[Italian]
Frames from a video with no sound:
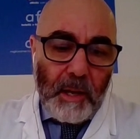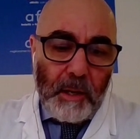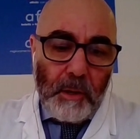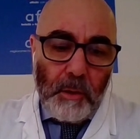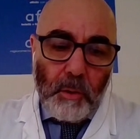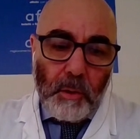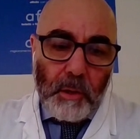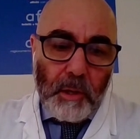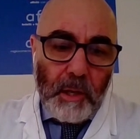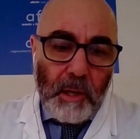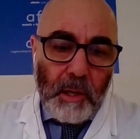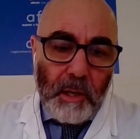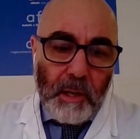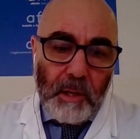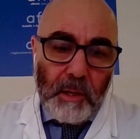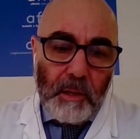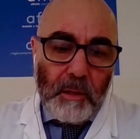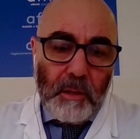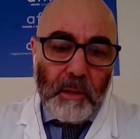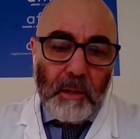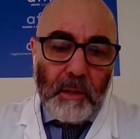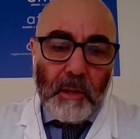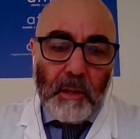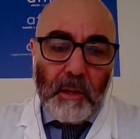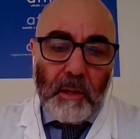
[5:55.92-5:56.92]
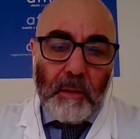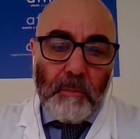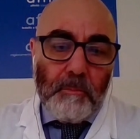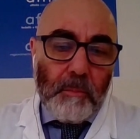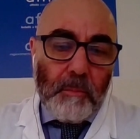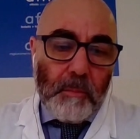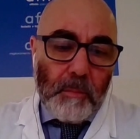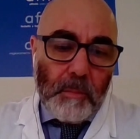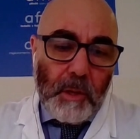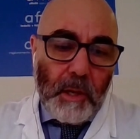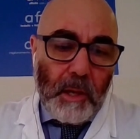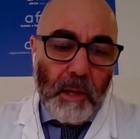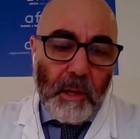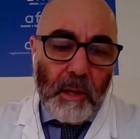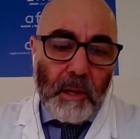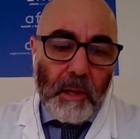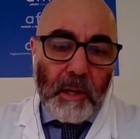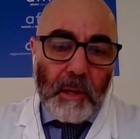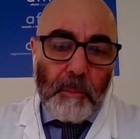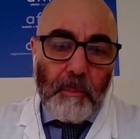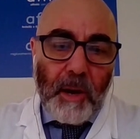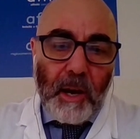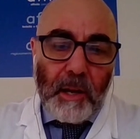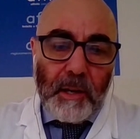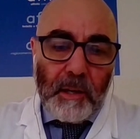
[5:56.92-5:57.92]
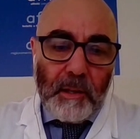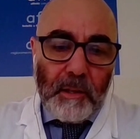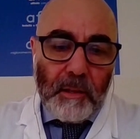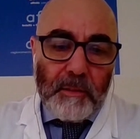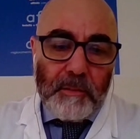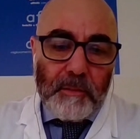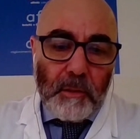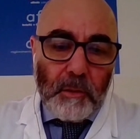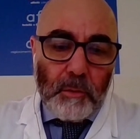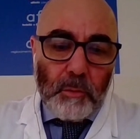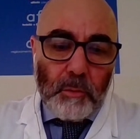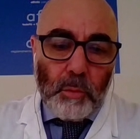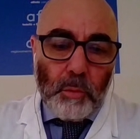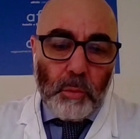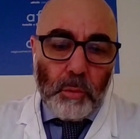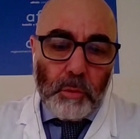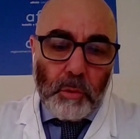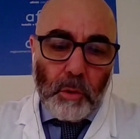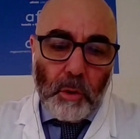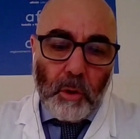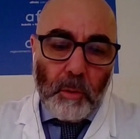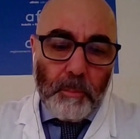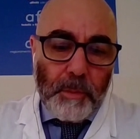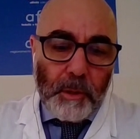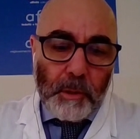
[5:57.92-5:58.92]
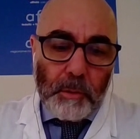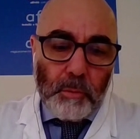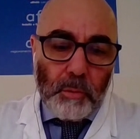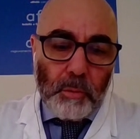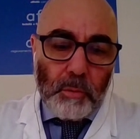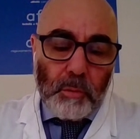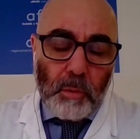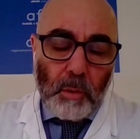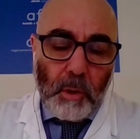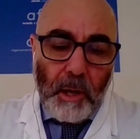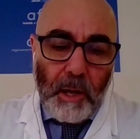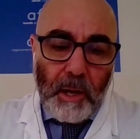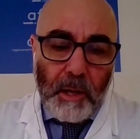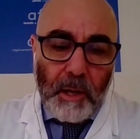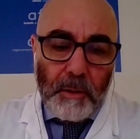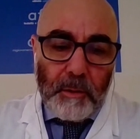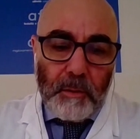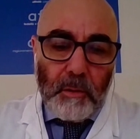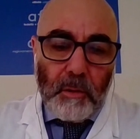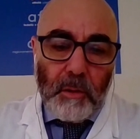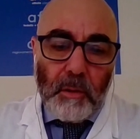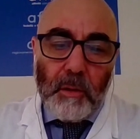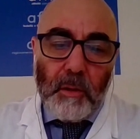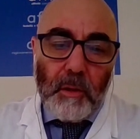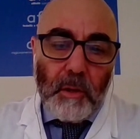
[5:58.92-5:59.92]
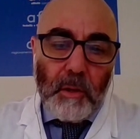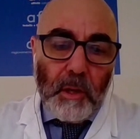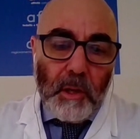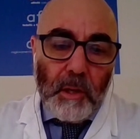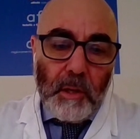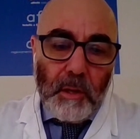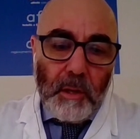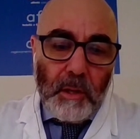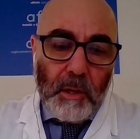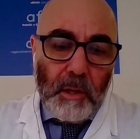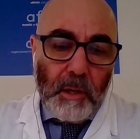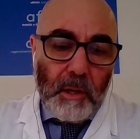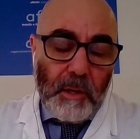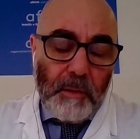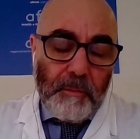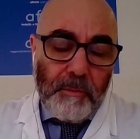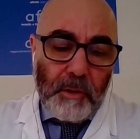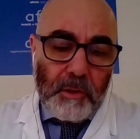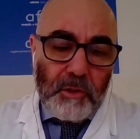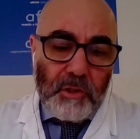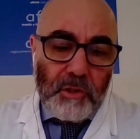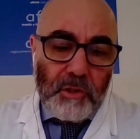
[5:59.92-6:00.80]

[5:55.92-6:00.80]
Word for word: gaglio che eh, rimane in istituto per tutto l'anno, eh,